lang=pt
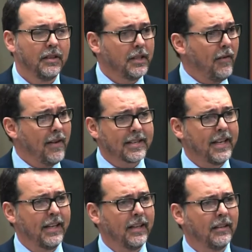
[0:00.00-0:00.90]
Então,
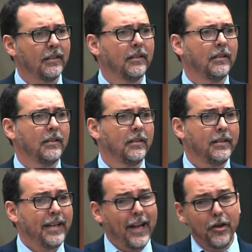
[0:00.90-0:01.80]
assim,
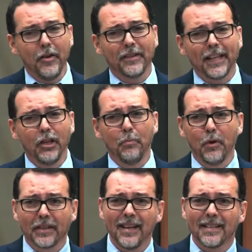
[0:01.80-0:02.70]
e aí eu não entendo
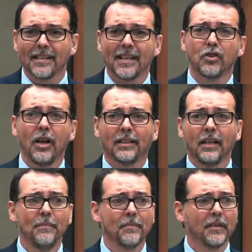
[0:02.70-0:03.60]
por que a CCJ
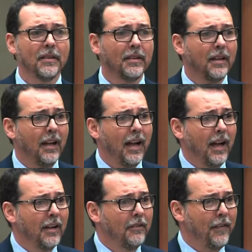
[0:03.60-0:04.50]

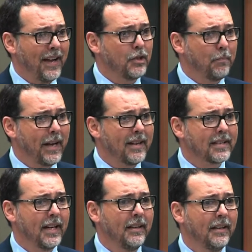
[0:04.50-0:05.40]
faz um
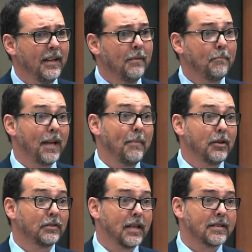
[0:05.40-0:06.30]
parecer pela
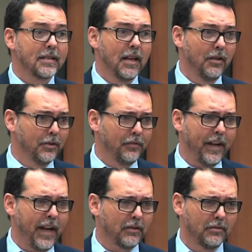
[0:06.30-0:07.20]
manutenção do
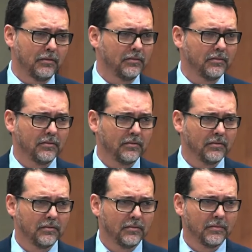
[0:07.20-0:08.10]
veto.
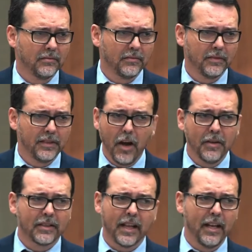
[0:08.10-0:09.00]
Não
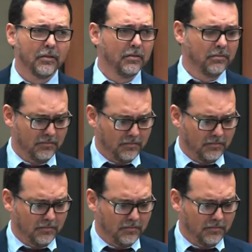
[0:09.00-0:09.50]
entendo.